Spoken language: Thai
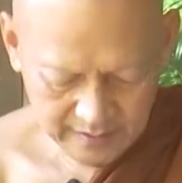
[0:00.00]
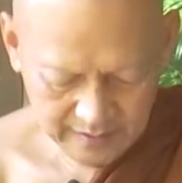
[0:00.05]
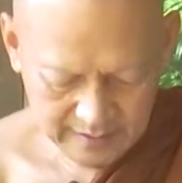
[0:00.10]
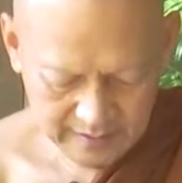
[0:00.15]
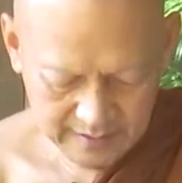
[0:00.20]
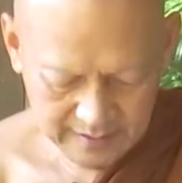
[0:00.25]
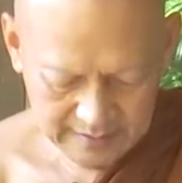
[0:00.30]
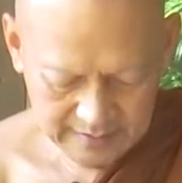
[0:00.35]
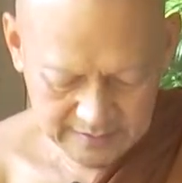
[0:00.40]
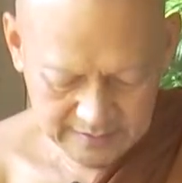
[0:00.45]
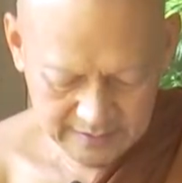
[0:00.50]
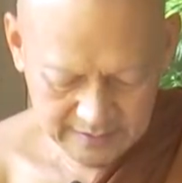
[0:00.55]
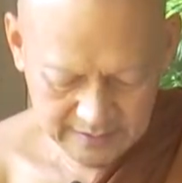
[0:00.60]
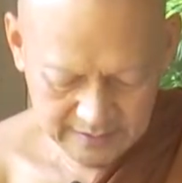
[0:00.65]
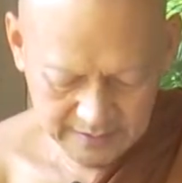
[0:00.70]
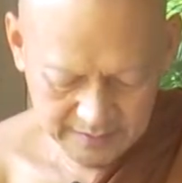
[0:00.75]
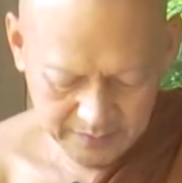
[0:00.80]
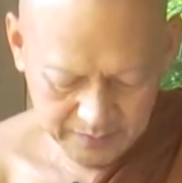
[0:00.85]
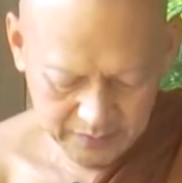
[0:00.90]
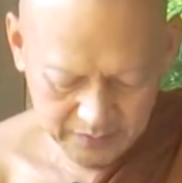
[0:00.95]
ในหนังสือ
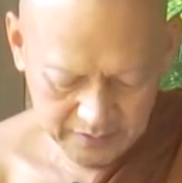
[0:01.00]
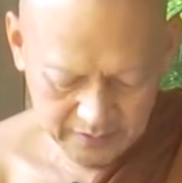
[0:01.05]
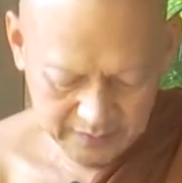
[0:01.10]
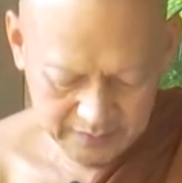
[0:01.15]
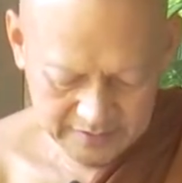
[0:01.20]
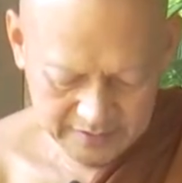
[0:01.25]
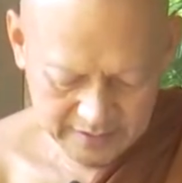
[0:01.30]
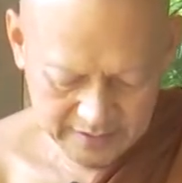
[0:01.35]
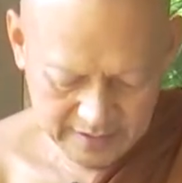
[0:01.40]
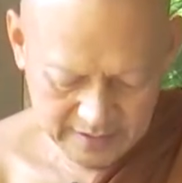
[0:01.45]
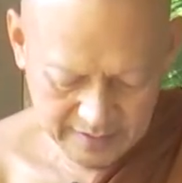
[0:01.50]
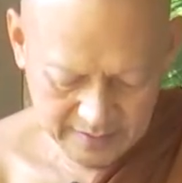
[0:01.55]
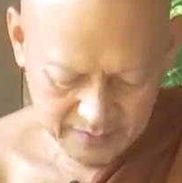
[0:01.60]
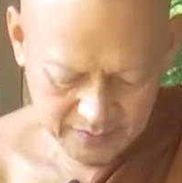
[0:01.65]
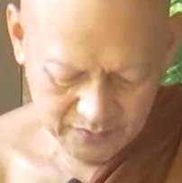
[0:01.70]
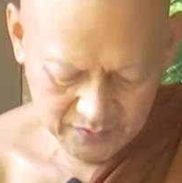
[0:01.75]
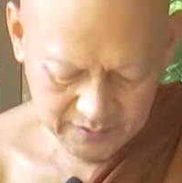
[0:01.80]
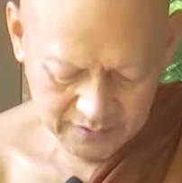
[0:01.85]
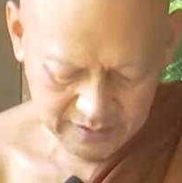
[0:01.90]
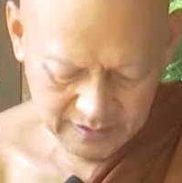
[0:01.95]
พุทธวจนะหม
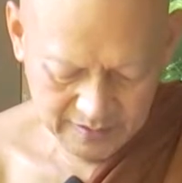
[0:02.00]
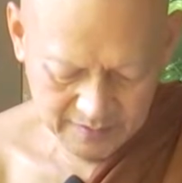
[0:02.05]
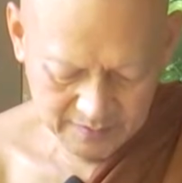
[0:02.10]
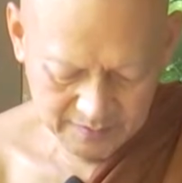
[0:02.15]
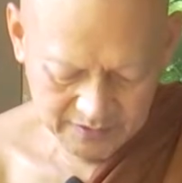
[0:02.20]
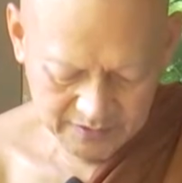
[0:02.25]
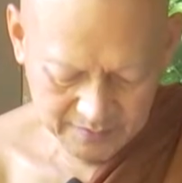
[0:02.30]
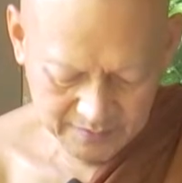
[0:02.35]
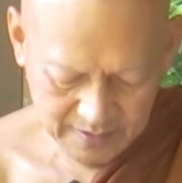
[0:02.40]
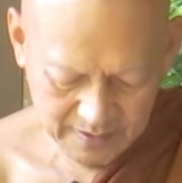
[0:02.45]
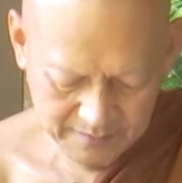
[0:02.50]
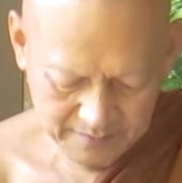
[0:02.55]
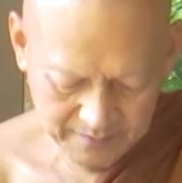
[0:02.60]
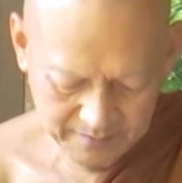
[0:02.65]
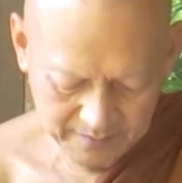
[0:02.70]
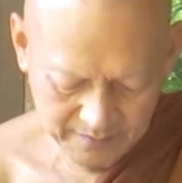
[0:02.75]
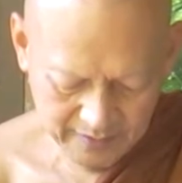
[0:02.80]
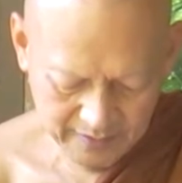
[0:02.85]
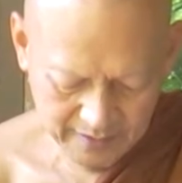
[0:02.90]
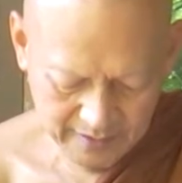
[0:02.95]
วดธรรมฉบับ
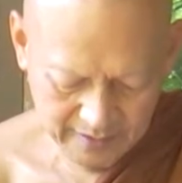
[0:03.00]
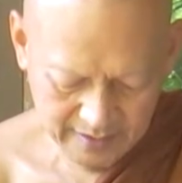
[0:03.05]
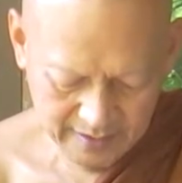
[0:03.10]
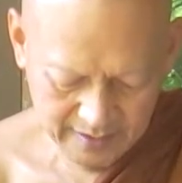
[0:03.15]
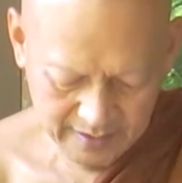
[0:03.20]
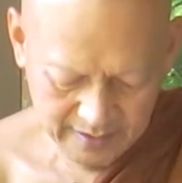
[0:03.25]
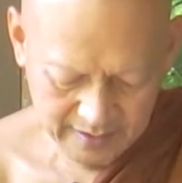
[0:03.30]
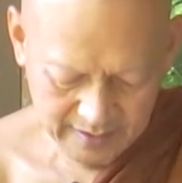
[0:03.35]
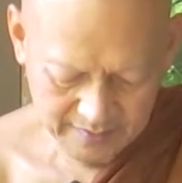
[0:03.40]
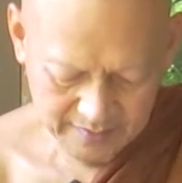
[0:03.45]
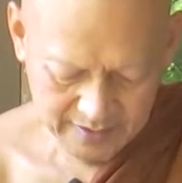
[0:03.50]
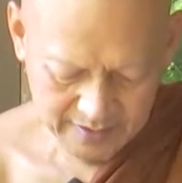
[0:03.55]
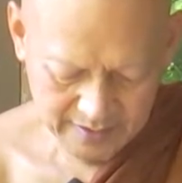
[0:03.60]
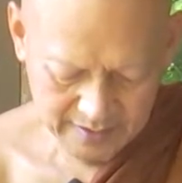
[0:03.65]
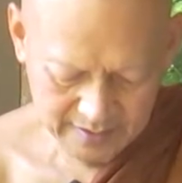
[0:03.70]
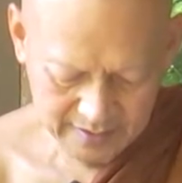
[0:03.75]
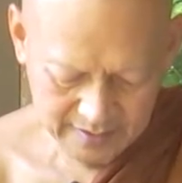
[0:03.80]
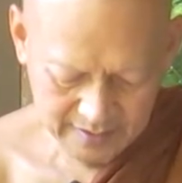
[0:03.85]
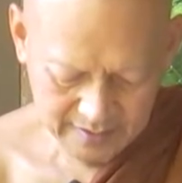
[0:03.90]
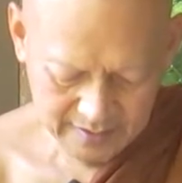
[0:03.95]
อนาคามี
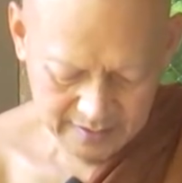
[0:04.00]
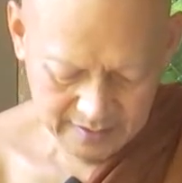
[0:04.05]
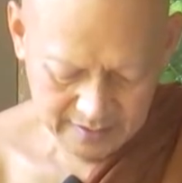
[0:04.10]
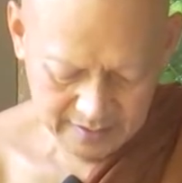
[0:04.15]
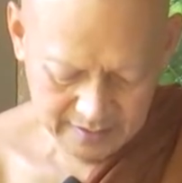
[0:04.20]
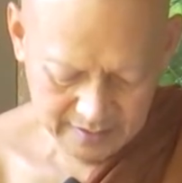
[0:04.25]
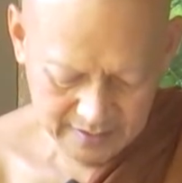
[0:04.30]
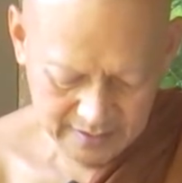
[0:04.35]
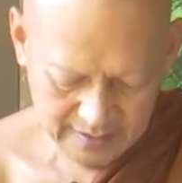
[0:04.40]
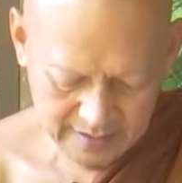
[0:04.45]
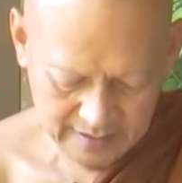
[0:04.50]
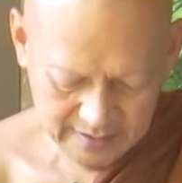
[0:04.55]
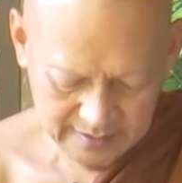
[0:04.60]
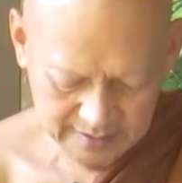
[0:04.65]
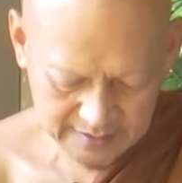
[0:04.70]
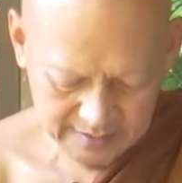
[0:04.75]
หน้า